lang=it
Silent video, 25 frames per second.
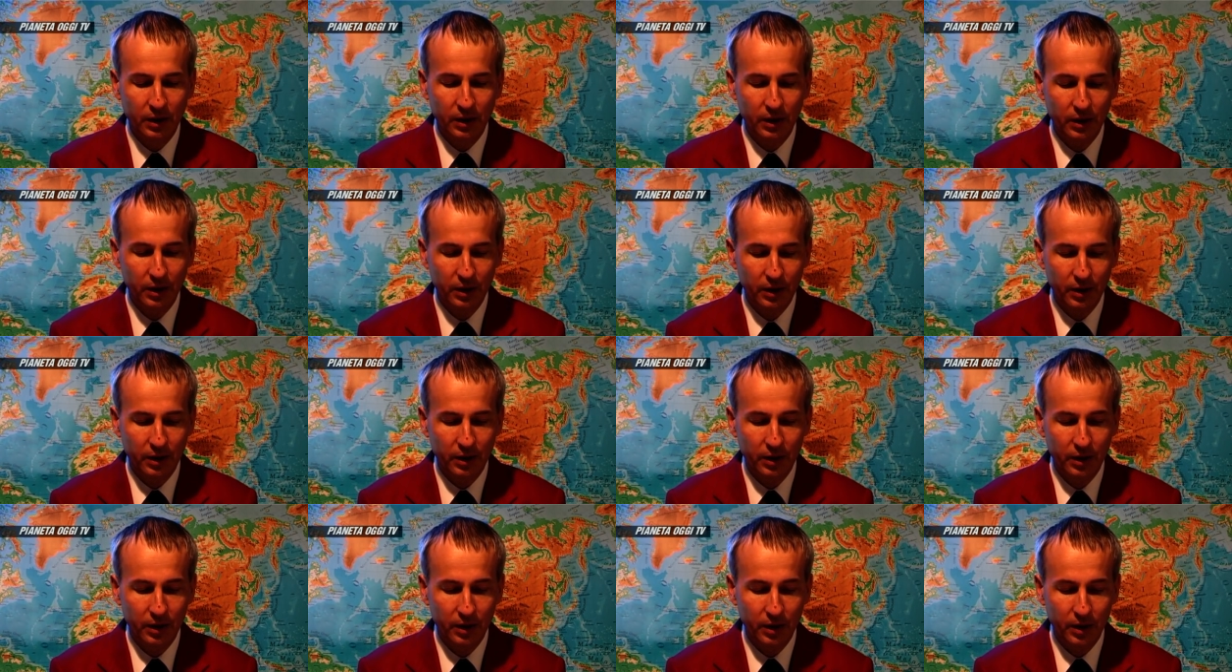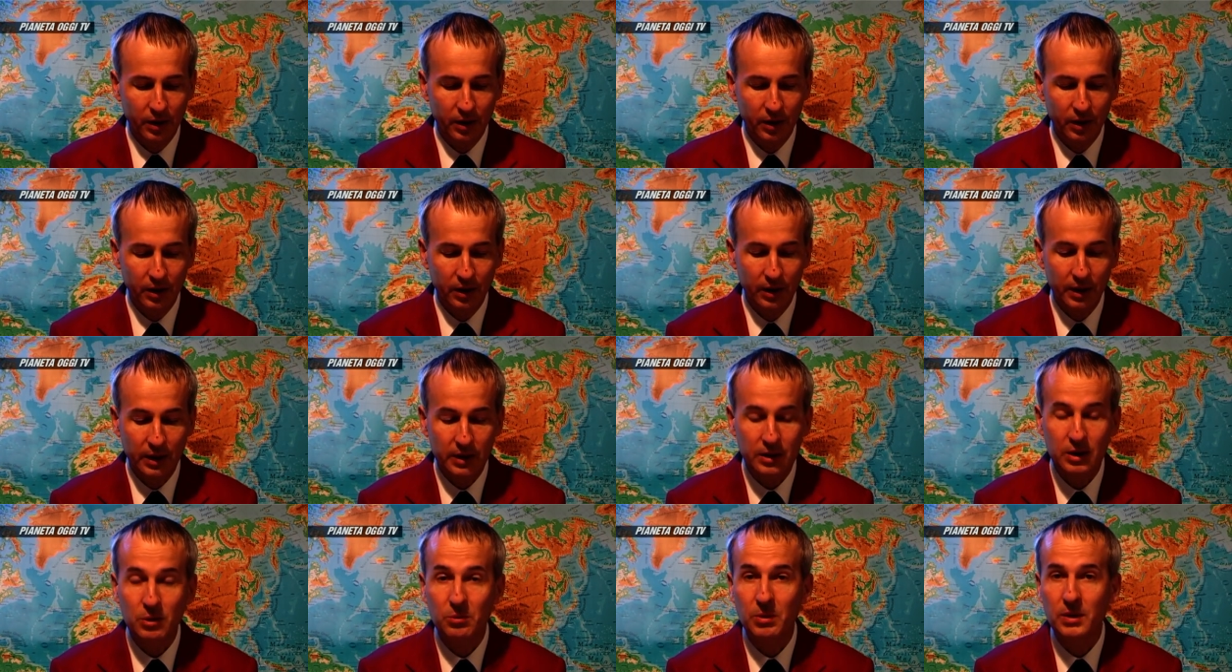Eh,
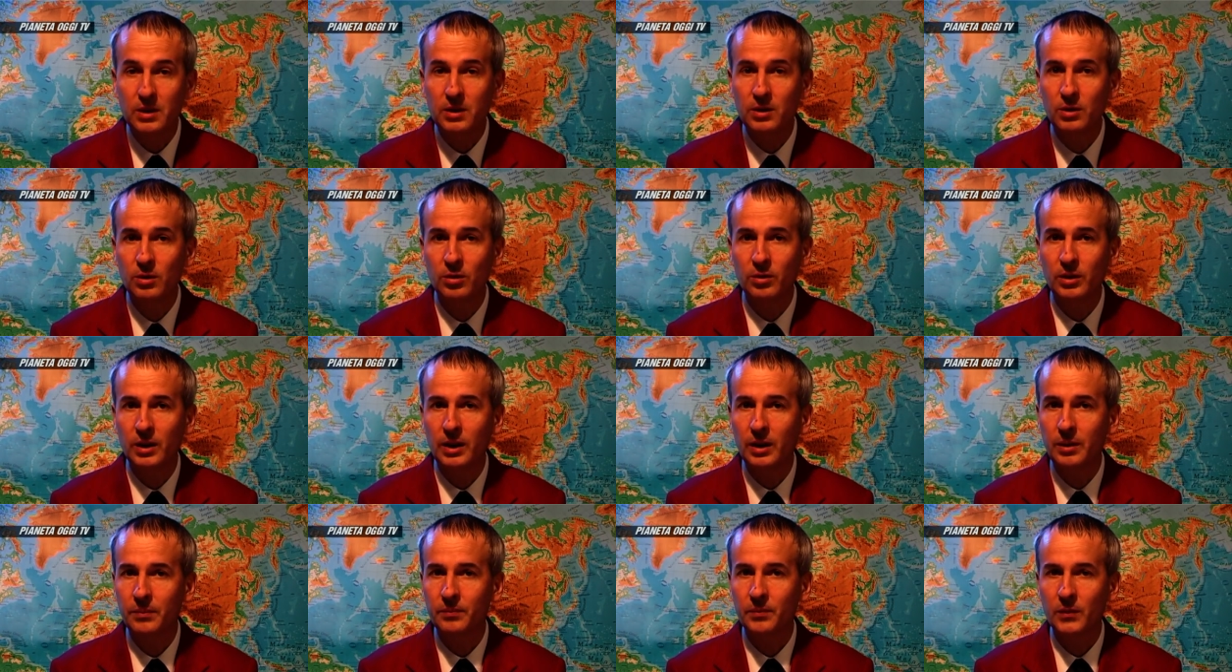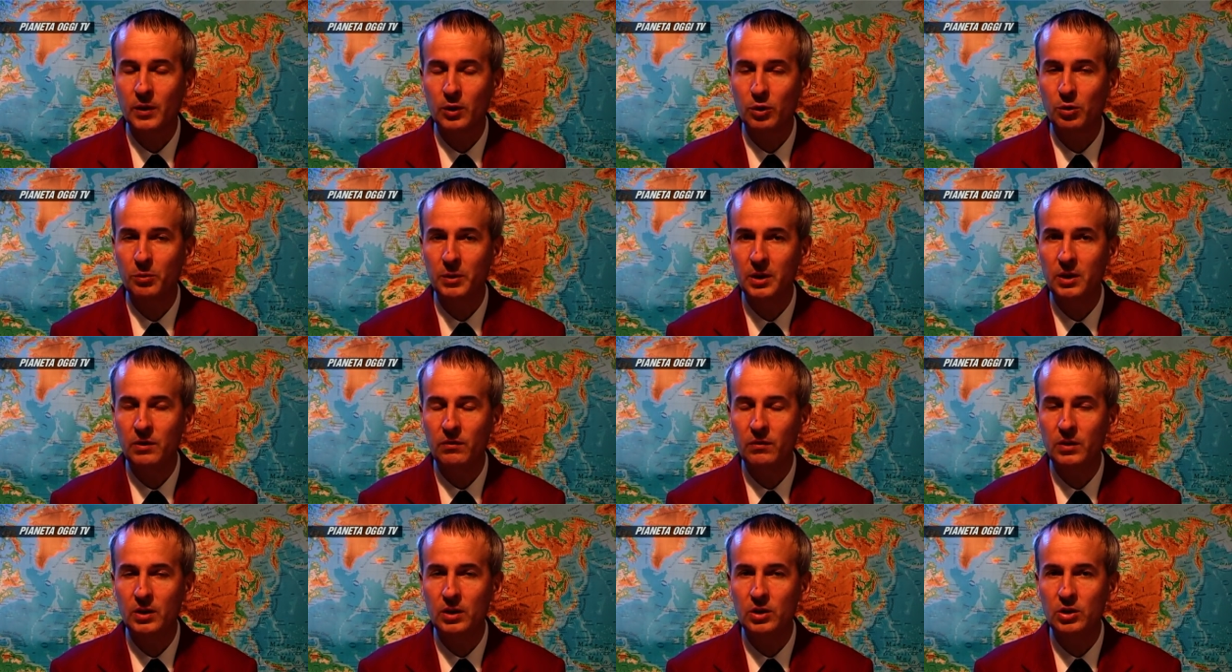la situazione, come
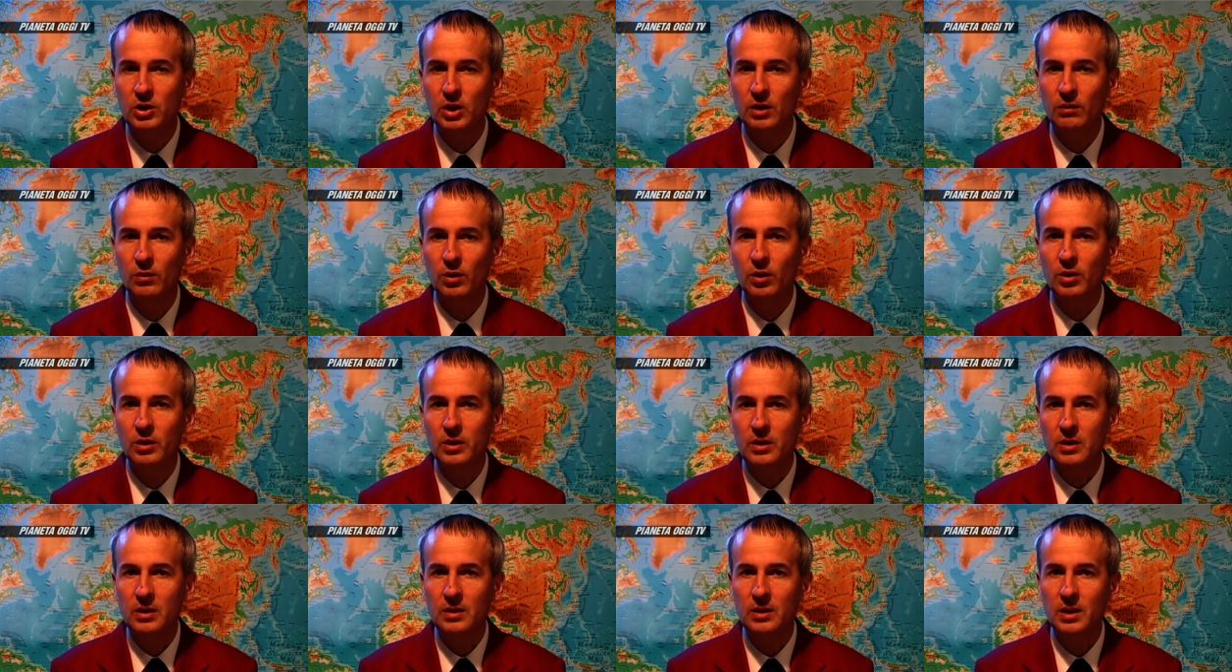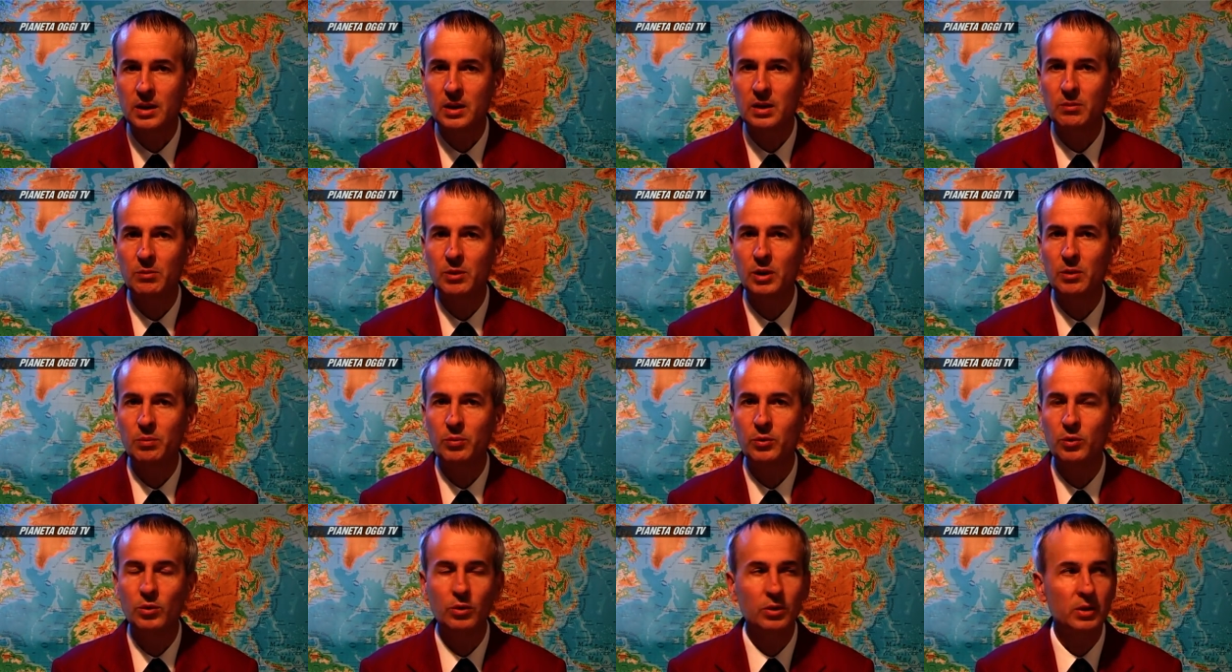vi dicevo, sta sempre,
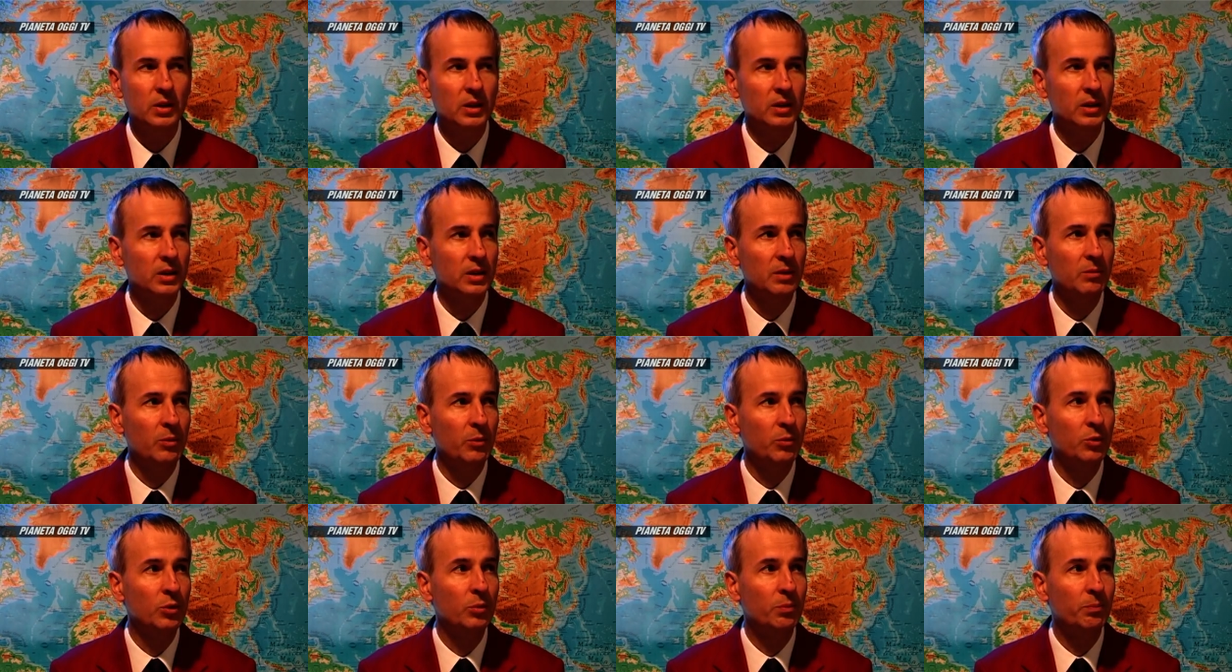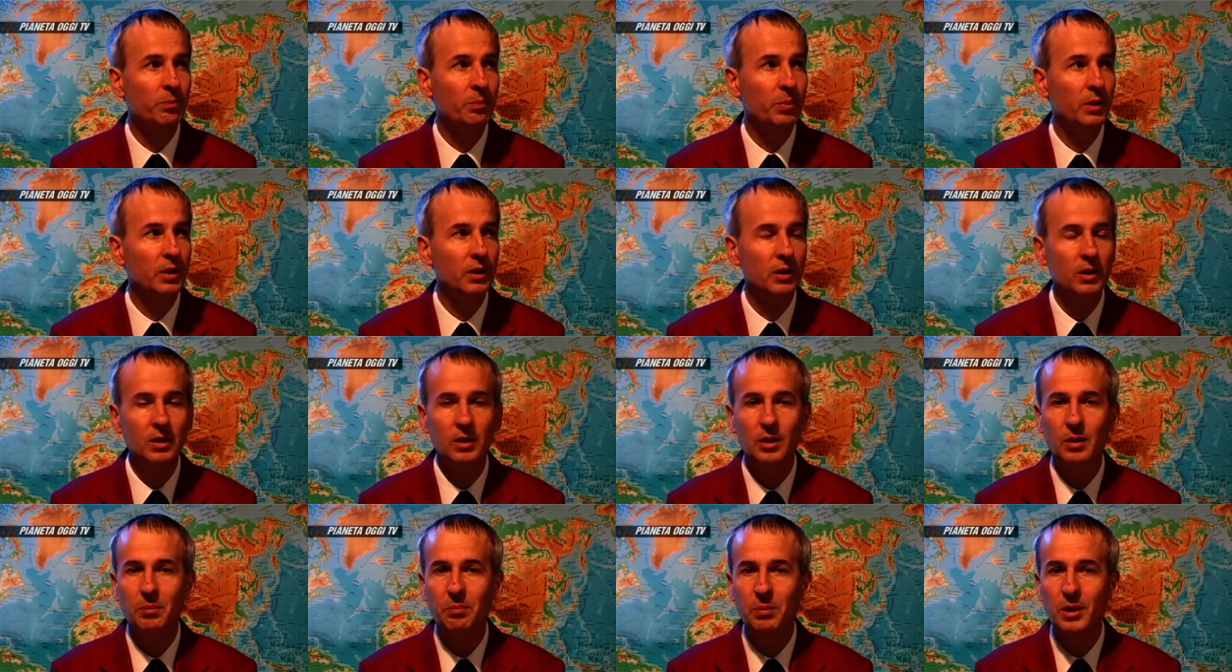di più, sta sempre più
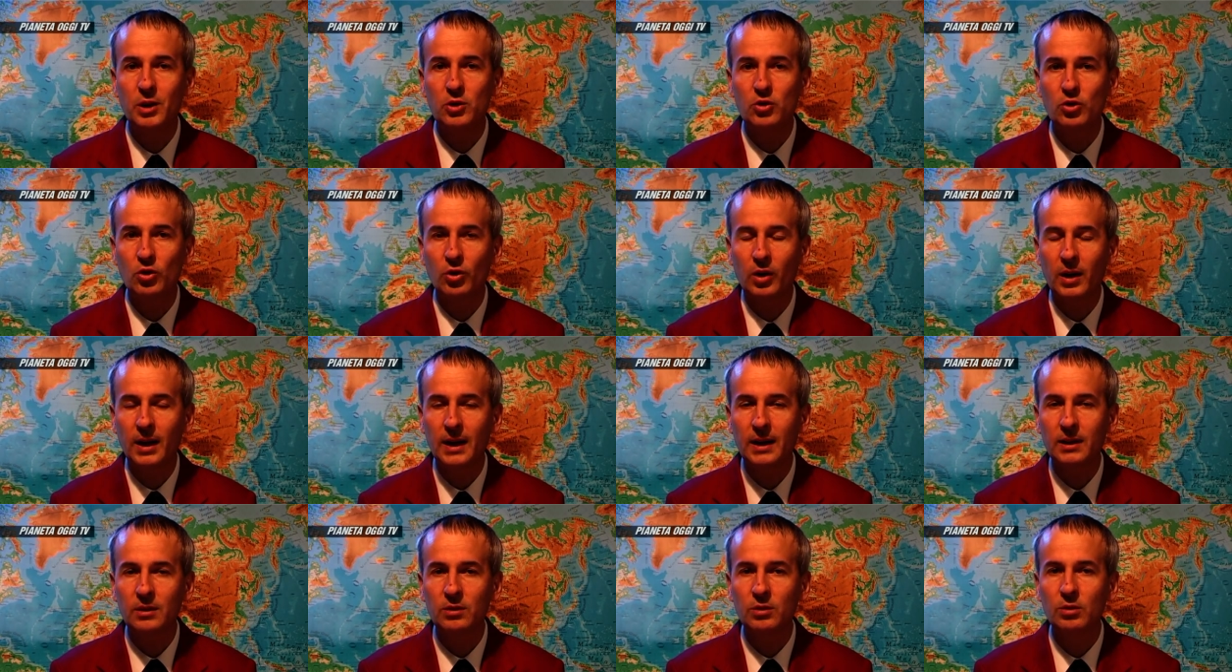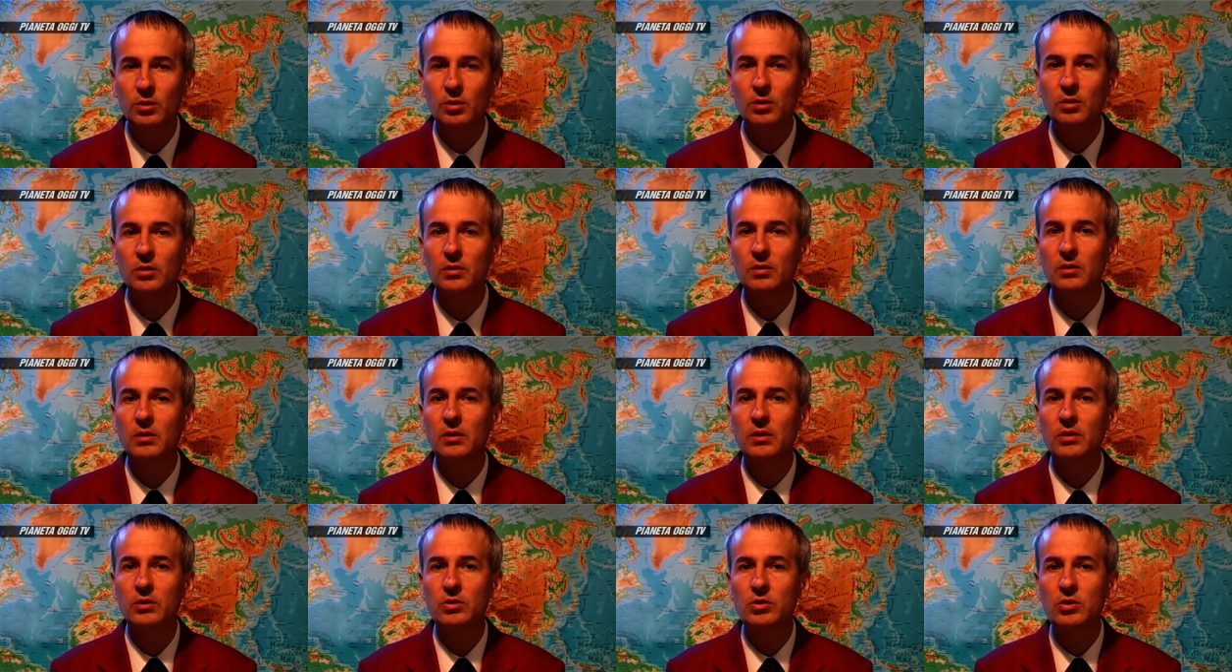eh,
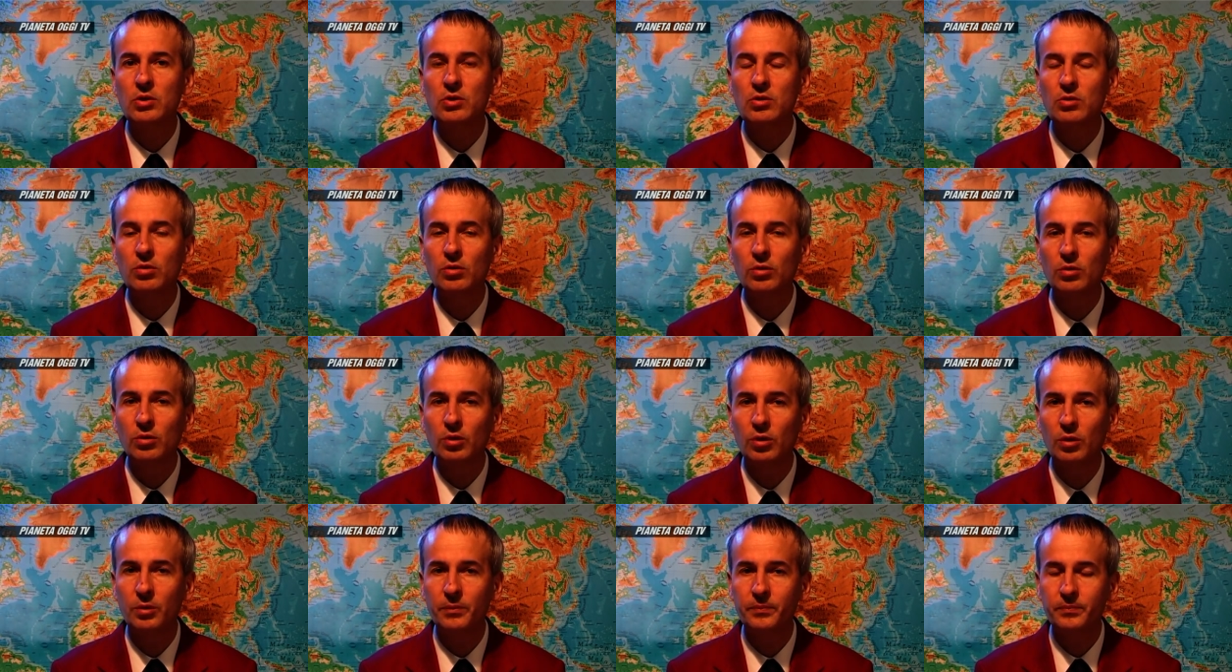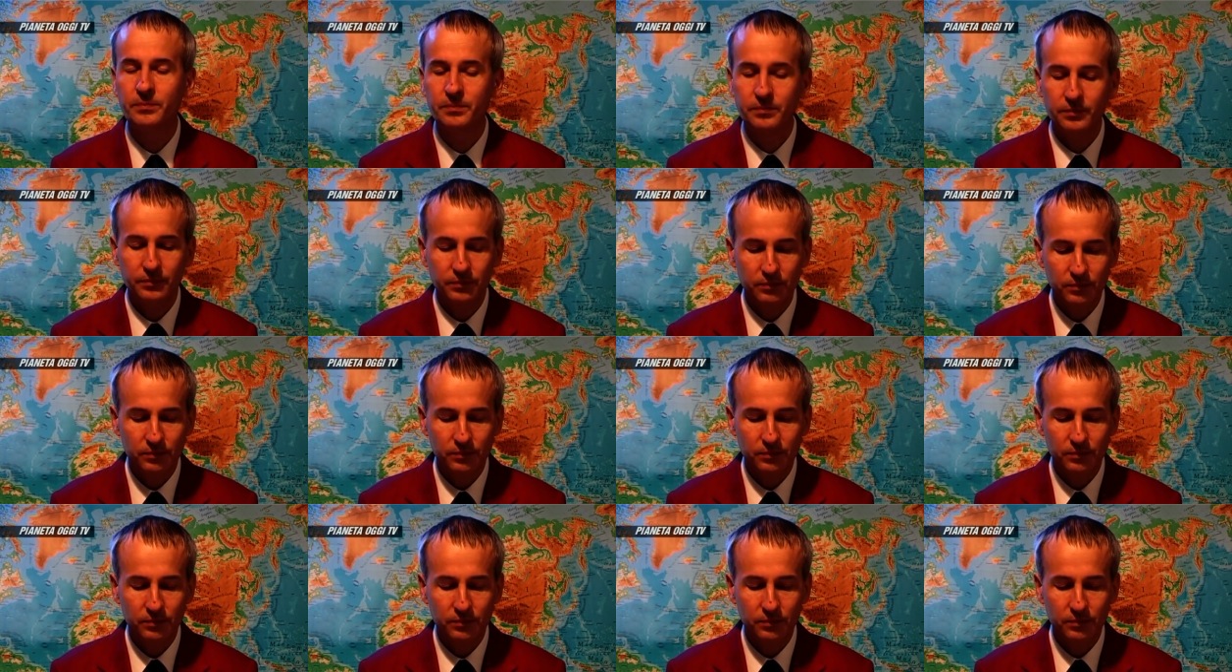peggiorando, eh, ci sono